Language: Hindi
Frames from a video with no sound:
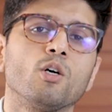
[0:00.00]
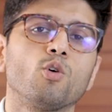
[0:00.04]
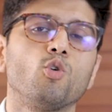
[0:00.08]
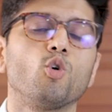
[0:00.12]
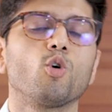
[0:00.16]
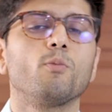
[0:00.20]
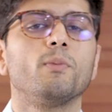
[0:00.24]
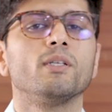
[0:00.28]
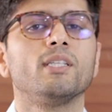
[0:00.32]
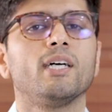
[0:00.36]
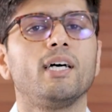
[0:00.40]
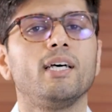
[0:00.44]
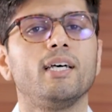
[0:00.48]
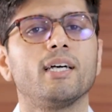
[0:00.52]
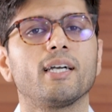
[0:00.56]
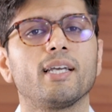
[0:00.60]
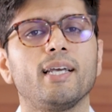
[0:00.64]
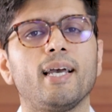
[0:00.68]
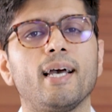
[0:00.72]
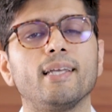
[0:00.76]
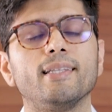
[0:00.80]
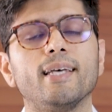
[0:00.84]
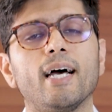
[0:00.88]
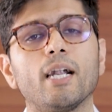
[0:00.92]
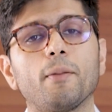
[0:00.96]
रोग बताया
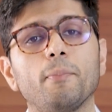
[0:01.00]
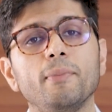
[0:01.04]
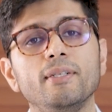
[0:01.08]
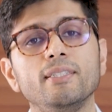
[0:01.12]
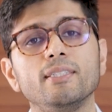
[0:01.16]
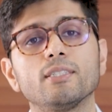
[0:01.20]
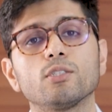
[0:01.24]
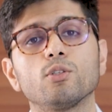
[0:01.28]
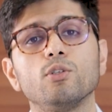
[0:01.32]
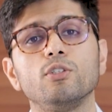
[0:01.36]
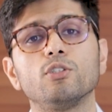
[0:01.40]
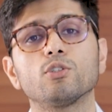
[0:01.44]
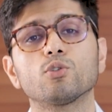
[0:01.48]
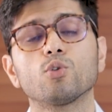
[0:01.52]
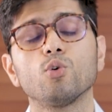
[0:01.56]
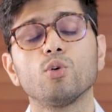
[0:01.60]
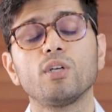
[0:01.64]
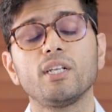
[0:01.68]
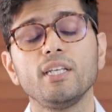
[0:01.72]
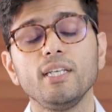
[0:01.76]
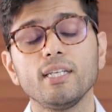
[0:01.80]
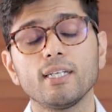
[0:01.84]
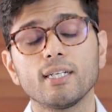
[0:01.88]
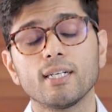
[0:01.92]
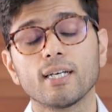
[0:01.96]
गया है दैट मीन्स कि इसको
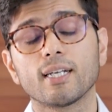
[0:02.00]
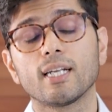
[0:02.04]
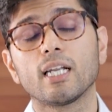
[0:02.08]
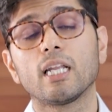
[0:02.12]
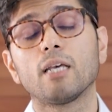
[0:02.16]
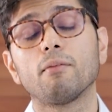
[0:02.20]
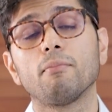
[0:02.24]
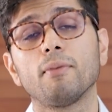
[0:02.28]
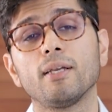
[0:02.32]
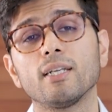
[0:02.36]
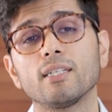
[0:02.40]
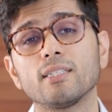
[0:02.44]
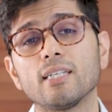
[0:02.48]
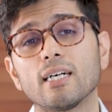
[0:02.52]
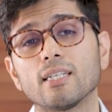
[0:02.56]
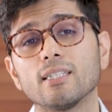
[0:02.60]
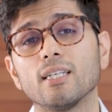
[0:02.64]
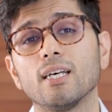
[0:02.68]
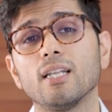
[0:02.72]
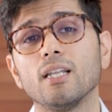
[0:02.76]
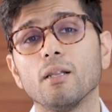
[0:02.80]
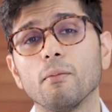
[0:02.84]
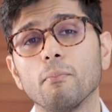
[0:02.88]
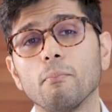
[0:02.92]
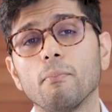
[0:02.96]
ठीक करने में
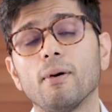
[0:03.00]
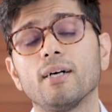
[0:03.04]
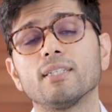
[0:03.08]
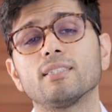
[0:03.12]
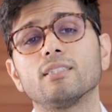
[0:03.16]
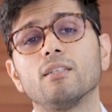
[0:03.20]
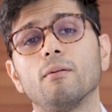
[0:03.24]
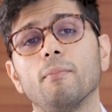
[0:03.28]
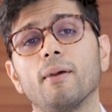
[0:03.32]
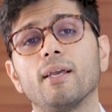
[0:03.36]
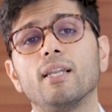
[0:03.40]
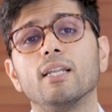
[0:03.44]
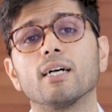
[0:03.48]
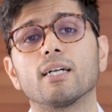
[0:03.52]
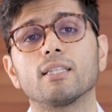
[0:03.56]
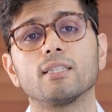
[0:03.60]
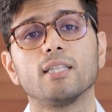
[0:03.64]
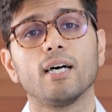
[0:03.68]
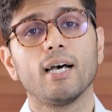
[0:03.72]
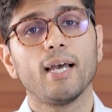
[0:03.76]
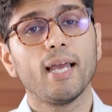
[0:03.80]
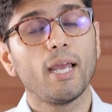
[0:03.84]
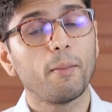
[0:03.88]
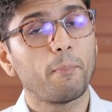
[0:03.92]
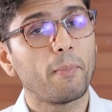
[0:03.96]
ज़्यादा लंबा समय
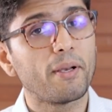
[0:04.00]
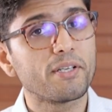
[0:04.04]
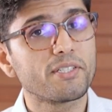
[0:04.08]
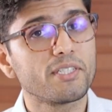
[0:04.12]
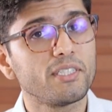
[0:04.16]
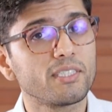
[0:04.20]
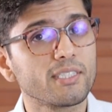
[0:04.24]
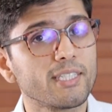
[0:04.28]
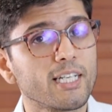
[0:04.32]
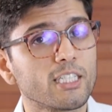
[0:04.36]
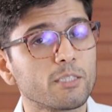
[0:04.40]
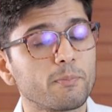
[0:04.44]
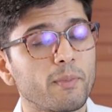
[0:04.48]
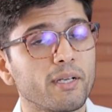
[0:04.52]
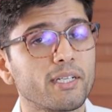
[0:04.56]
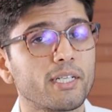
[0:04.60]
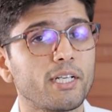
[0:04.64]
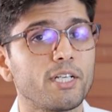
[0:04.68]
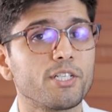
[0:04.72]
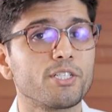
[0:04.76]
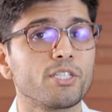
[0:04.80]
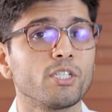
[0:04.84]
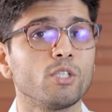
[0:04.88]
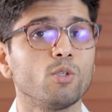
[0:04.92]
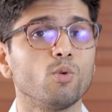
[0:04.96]
लगता है पेशेंट्स की
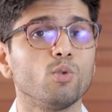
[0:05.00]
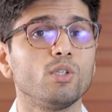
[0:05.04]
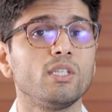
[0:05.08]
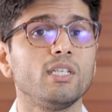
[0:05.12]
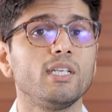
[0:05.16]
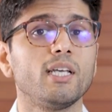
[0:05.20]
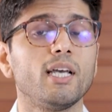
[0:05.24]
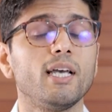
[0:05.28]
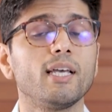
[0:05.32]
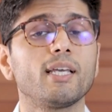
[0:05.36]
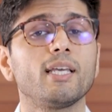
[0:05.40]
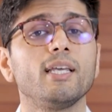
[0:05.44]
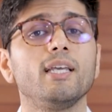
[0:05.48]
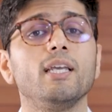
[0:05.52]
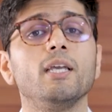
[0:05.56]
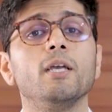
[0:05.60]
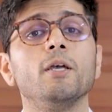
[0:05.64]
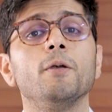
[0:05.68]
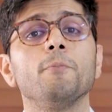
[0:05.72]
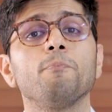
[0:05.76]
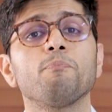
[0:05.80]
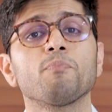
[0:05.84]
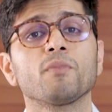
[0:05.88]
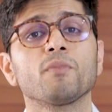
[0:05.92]
एक्सपेक्टेशन होती है कि